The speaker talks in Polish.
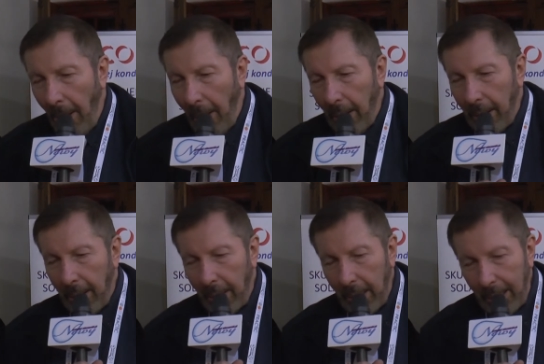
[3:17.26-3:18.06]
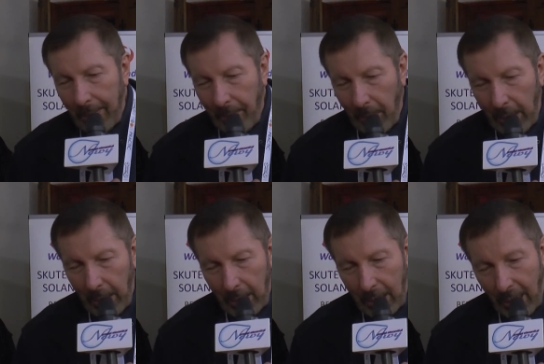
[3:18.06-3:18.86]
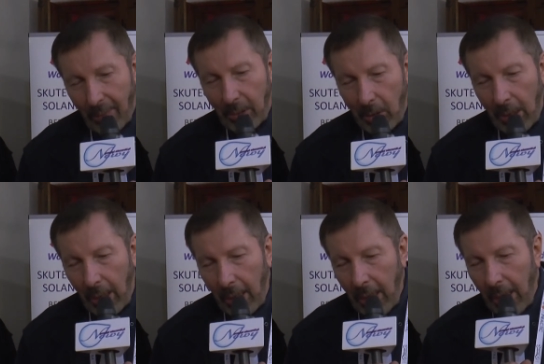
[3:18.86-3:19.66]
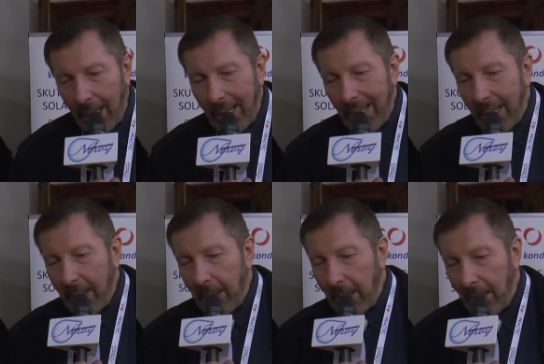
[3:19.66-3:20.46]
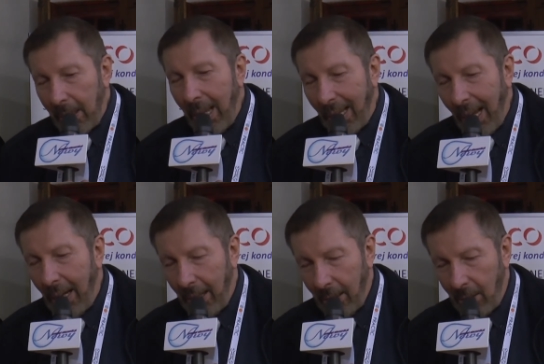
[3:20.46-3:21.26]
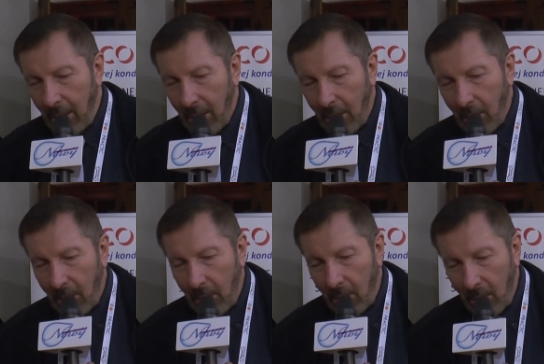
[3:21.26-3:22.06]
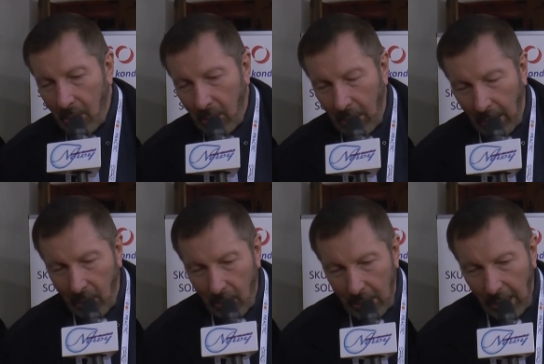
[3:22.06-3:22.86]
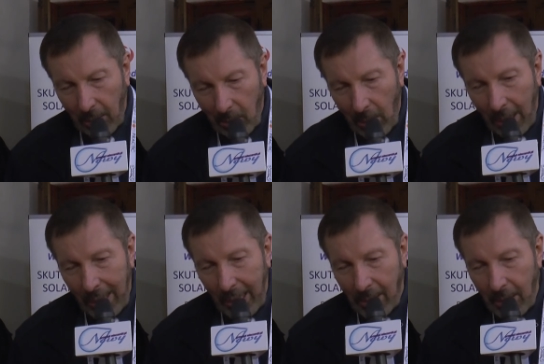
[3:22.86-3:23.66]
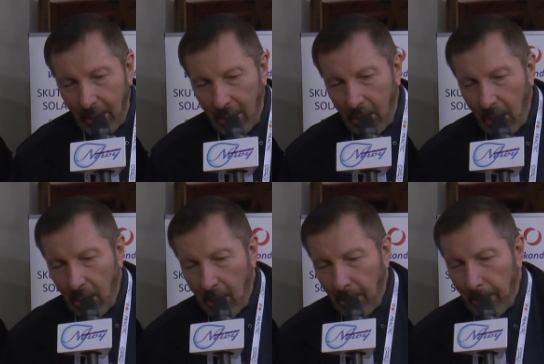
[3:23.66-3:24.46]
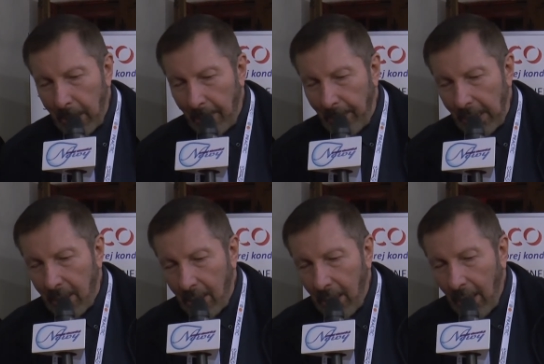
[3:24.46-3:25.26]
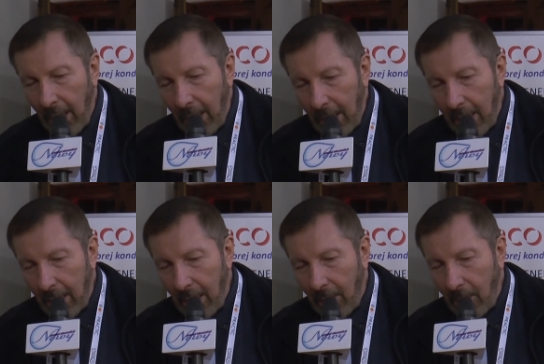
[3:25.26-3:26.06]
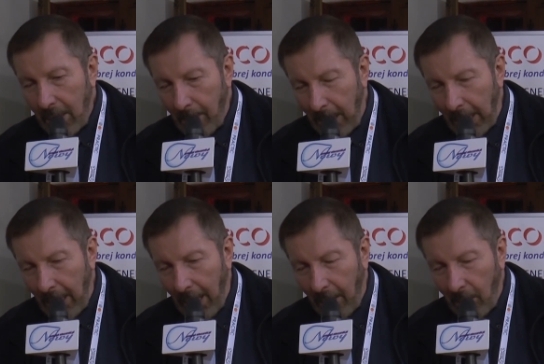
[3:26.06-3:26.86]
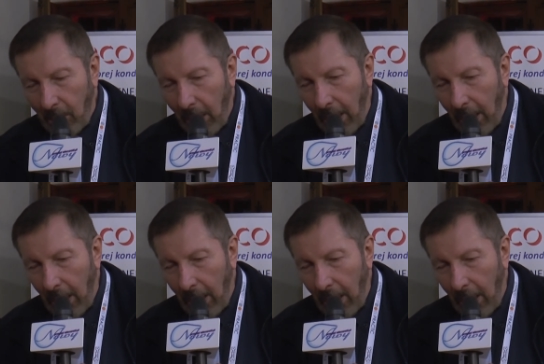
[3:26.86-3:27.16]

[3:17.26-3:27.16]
y, y, ta woda nadaje się do tego celu. Na dzień dzisiejszy przepisy tego zabraniają.